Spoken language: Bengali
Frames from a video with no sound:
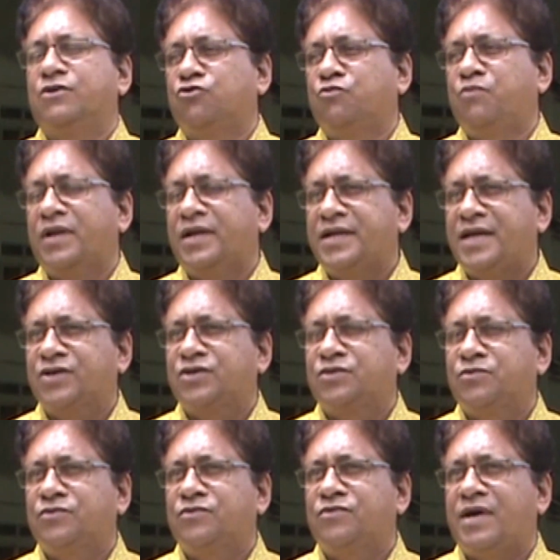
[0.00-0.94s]
রোগবালার
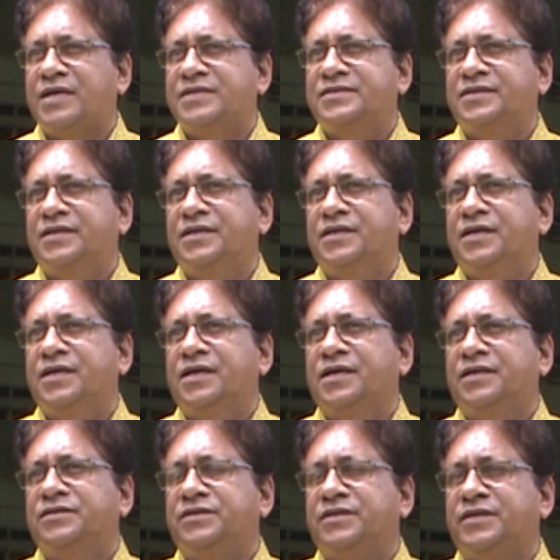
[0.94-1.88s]
আক্রমণও আছে
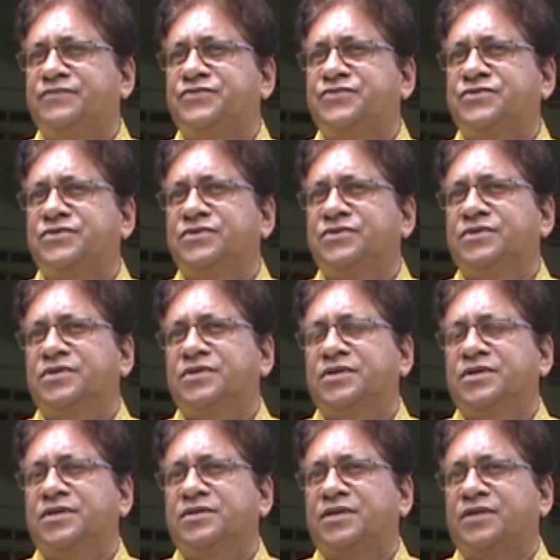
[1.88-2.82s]
থ্রিপস
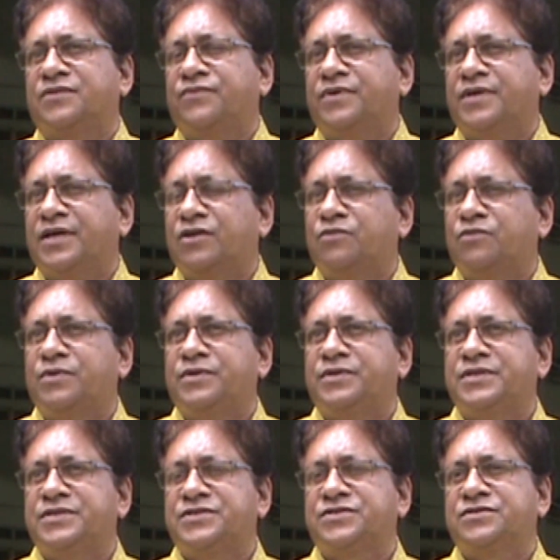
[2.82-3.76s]
তারপরে
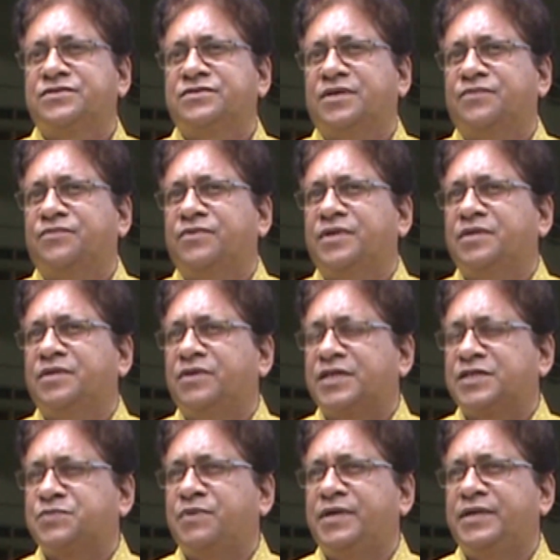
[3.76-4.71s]
হেলোপাইটিস তারপরে
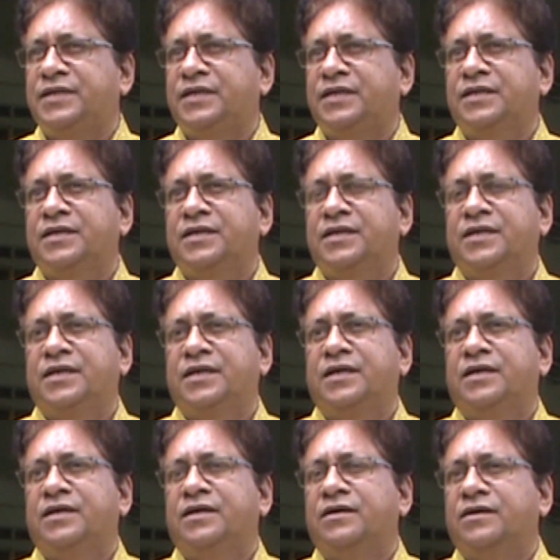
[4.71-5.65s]
রেসপাইডার
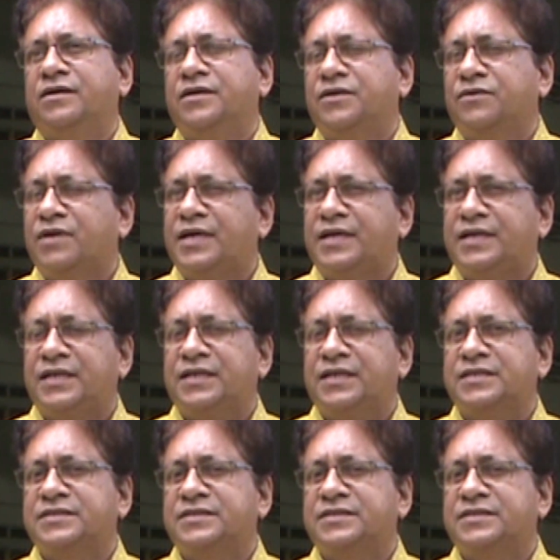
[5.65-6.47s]
এগুলো অ্যাটাক